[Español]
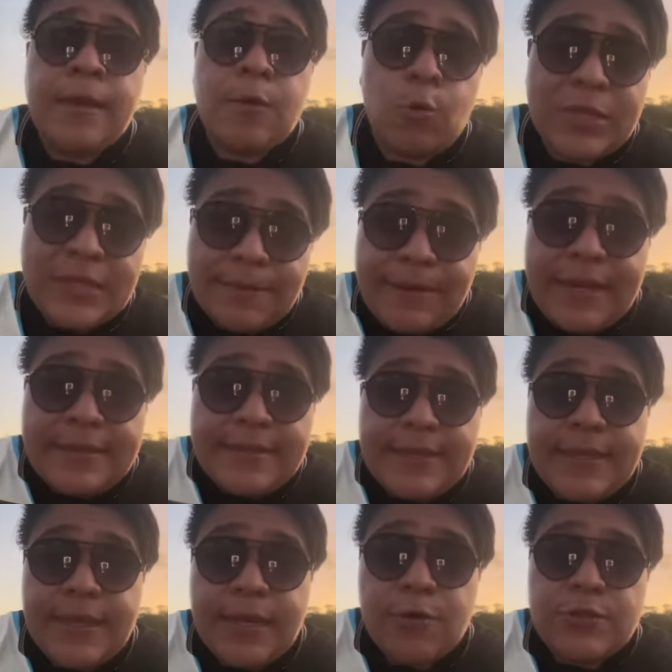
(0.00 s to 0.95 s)
Guatemala
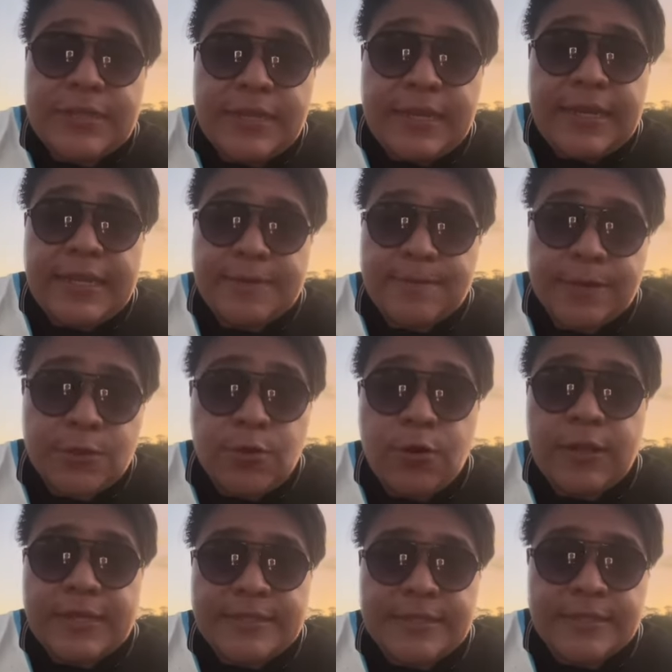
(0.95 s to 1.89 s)
tiene que conseguir las
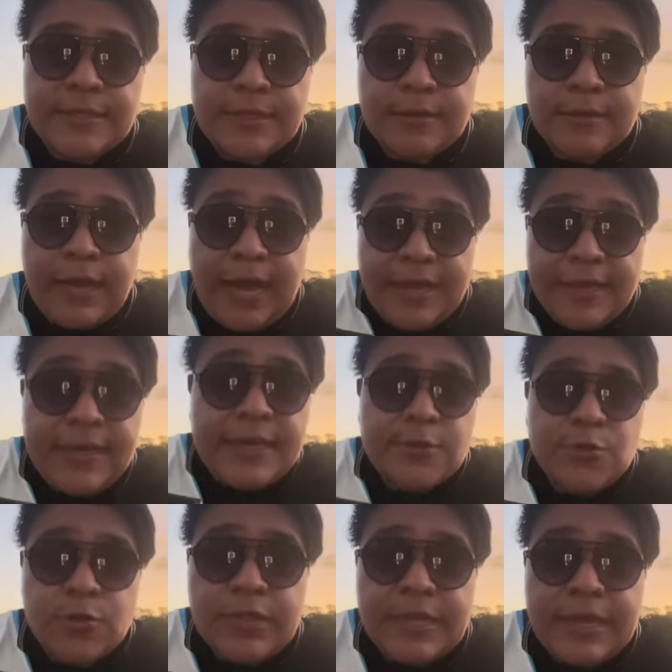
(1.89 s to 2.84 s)
victorias allí. Ahí
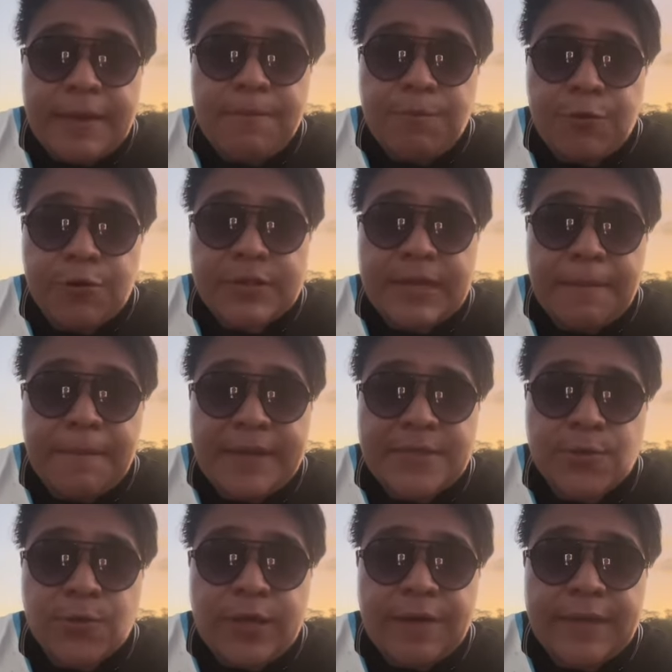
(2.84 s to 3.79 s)
es donde ya importan
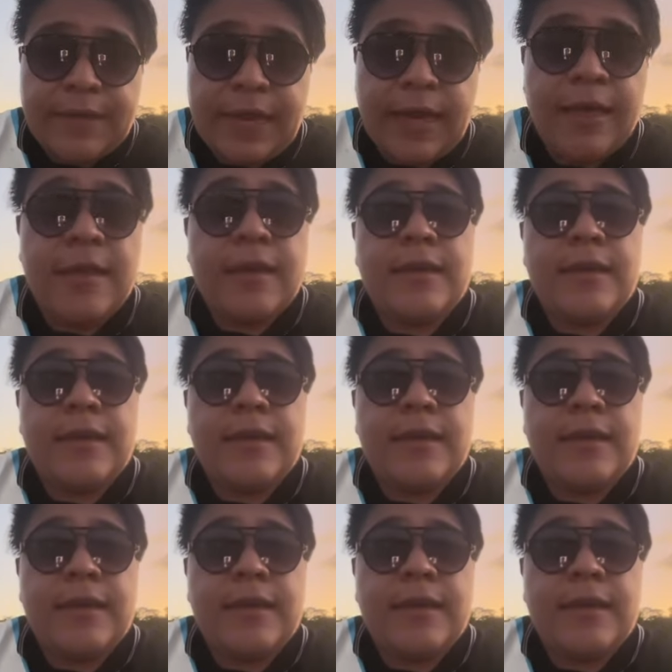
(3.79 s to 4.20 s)
más todavía.